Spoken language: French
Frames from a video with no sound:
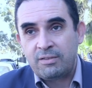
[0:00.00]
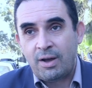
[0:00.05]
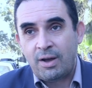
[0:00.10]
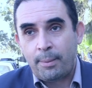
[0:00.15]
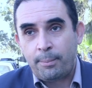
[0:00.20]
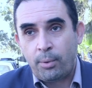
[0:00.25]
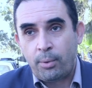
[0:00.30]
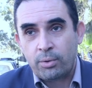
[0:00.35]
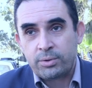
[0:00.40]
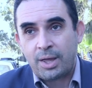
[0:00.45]
il va
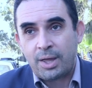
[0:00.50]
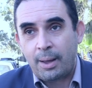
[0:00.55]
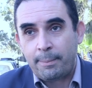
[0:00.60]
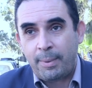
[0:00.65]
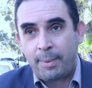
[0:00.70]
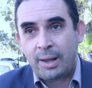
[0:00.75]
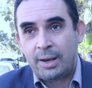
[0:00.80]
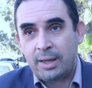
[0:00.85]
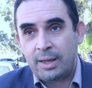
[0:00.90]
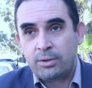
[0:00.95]
apprendre à
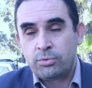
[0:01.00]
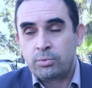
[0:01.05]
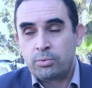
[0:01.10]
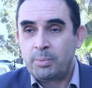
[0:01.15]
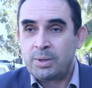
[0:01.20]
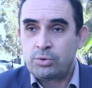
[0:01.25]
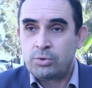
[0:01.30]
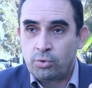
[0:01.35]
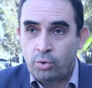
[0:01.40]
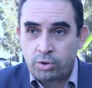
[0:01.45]
parler
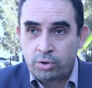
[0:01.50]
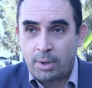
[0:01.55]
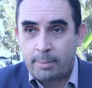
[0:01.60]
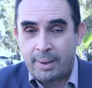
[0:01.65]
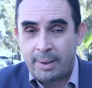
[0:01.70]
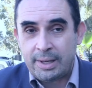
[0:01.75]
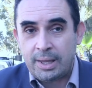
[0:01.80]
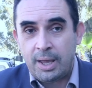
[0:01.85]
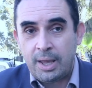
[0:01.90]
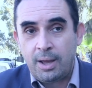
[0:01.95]
d'une autre
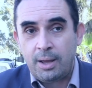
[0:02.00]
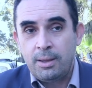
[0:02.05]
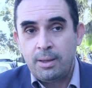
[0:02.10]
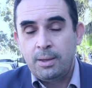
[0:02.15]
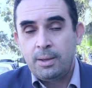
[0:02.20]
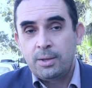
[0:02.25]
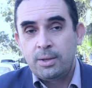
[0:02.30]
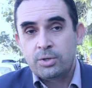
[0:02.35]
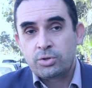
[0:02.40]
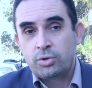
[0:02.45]
manière,
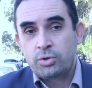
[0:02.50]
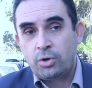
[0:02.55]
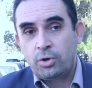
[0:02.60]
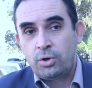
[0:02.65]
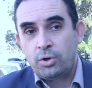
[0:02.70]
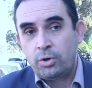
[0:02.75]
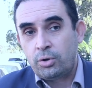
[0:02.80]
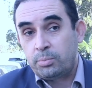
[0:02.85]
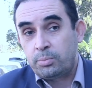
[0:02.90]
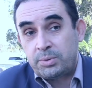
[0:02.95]

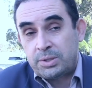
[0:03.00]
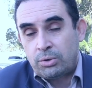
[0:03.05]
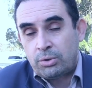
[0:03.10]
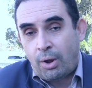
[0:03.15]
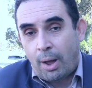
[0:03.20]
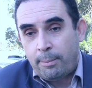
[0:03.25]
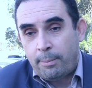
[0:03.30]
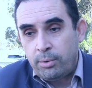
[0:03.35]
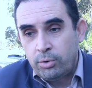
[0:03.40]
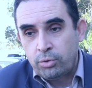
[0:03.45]
puisqu'il
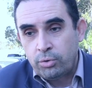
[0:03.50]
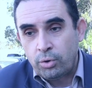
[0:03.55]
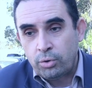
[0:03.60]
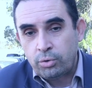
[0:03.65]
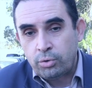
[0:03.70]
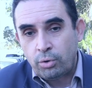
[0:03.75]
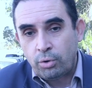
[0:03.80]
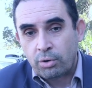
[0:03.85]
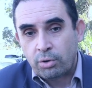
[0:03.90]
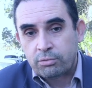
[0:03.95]
n'aura plus
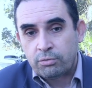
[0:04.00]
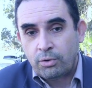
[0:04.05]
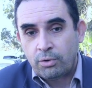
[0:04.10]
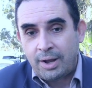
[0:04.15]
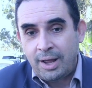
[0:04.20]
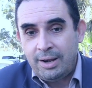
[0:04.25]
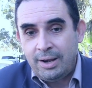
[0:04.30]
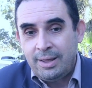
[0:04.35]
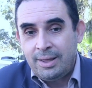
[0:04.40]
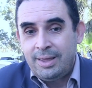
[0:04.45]
de, cordes
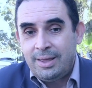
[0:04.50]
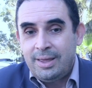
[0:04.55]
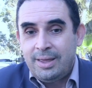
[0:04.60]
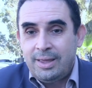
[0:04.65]
vocales.